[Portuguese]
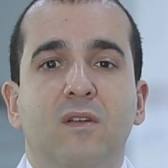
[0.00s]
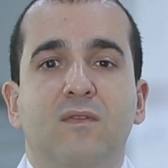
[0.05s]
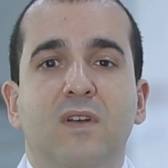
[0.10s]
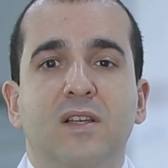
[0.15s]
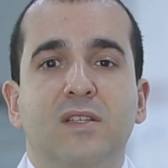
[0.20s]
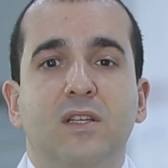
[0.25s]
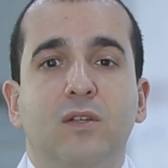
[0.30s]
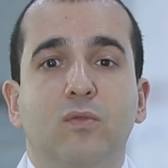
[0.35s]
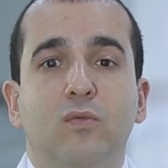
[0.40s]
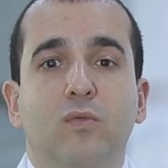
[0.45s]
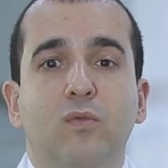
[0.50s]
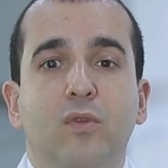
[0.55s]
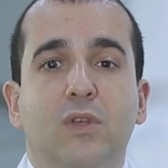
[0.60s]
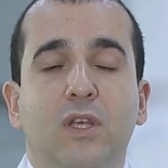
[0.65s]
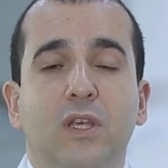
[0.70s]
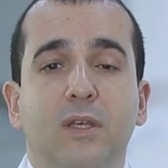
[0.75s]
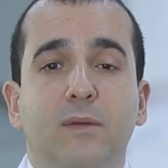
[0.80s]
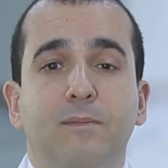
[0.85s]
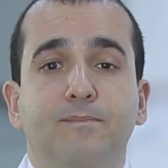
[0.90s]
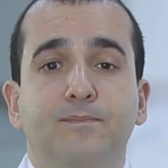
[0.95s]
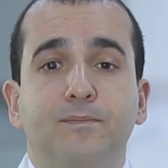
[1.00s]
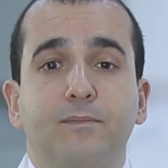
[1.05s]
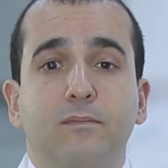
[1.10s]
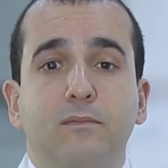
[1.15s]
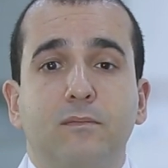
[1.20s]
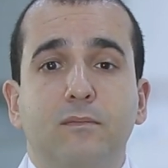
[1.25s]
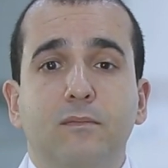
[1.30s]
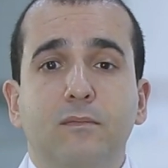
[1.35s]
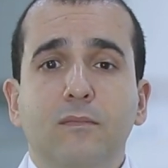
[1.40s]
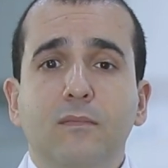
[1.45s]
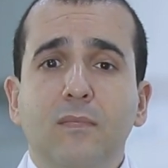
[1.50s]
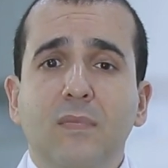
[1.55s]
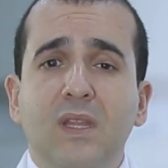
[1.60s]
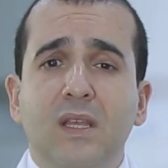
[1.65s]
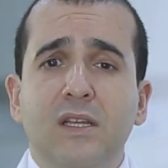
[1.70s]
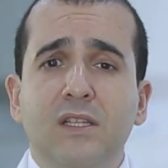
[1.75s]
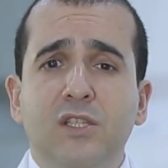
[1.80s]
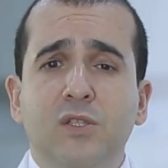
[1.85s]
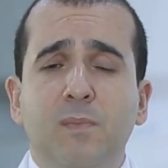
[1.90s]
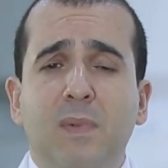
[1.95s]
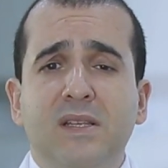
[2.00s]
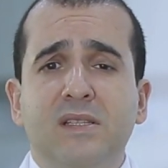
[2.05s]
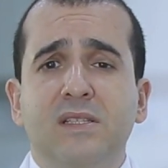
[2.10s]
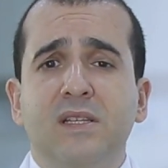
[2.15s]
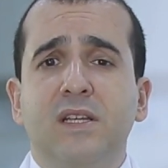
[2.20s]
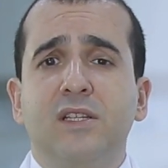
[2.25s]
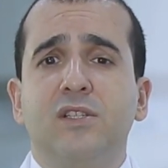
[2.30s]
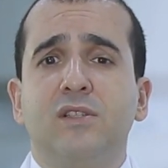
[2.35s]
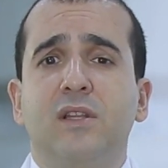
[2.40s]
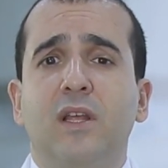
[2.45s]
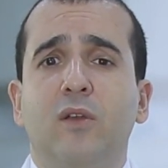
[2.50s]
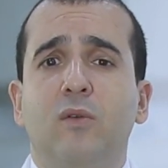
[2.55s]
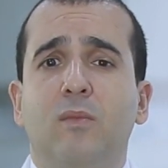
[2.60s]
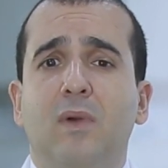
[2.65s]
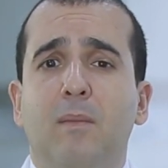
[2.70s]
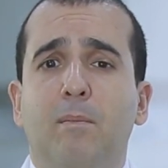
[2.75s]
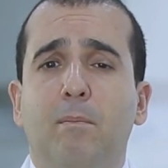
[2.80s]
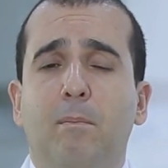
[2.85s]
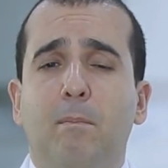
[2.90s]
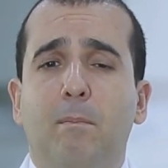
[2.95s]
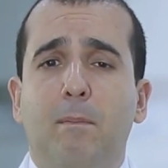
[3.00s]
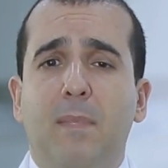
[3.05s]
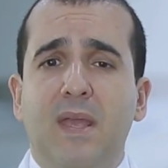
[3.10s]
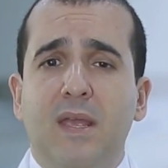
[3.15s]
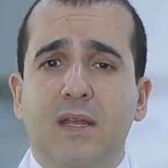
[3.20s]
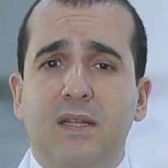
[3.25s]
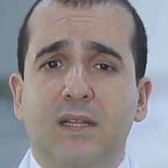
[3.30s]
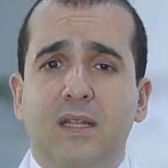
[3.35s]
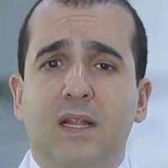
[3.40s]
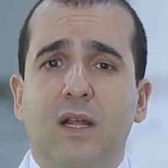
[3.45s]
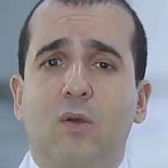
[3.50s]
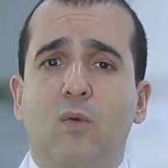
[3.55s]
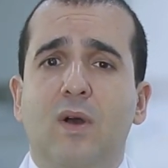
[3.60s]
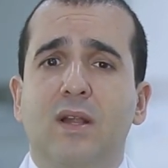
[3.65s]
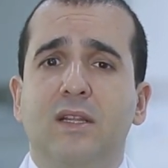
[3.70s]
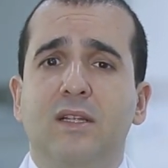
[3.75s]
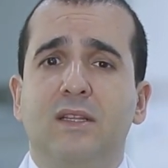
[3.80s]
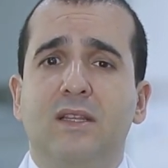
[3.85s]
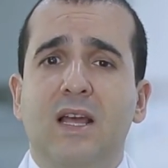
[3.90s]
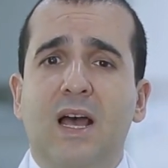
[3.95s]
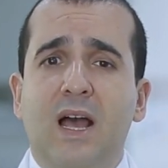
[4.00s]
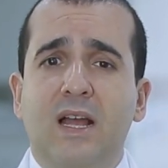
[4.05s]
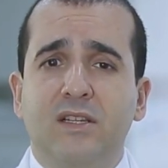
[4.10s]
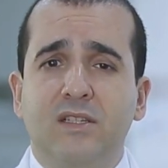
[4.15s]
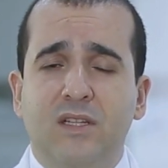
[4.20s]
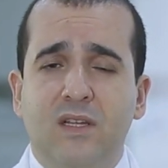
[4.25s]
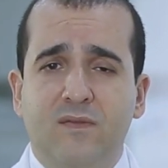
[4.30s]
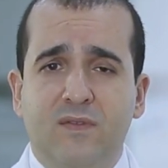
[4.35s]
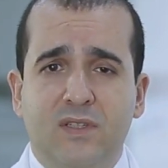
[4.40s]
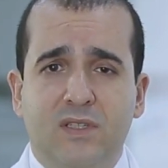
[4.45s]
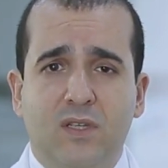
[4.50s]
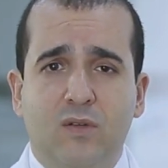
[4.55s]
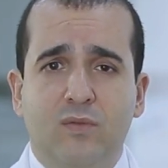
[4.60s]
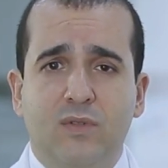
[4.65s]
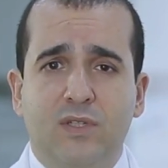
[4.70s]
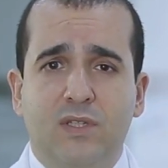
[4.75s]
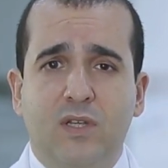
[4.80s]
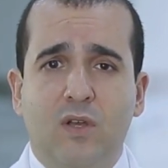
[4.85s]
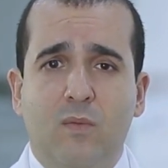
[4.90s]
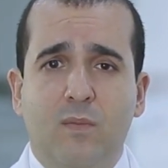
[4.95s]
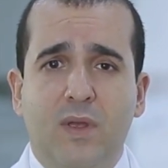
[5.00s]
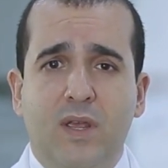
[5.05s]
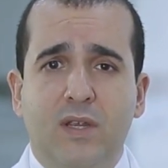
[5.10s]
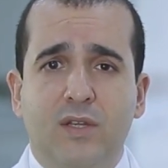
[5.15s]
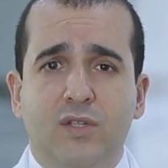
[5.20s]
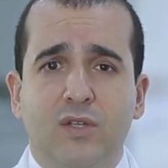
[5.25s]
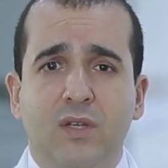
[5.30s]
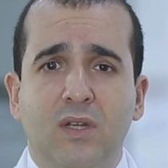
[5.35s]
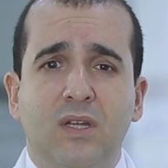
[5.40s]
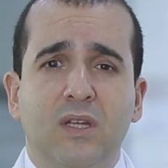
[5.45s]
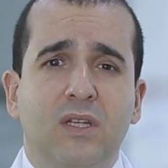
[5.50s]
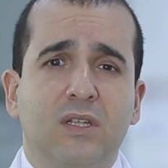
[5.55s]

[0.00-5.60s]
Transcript: fazendo com que esses pacientes tenham uma perda da qualidade da visão inicialmente,